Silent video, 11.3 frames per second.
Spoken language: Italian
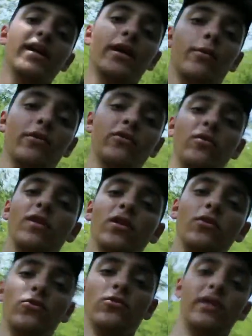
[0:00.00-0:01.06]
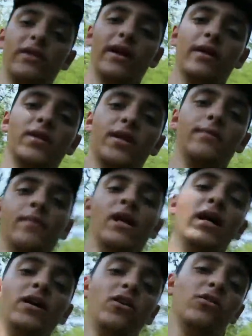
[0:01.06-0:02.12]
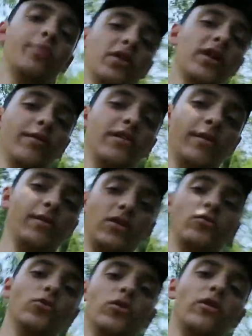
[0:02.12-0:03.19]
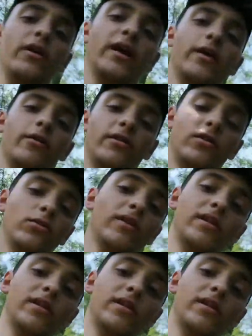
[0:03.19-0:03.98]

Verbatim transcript: anche questo video è giunto al termine. Io spero che vi sia piaciuto e che questa nuova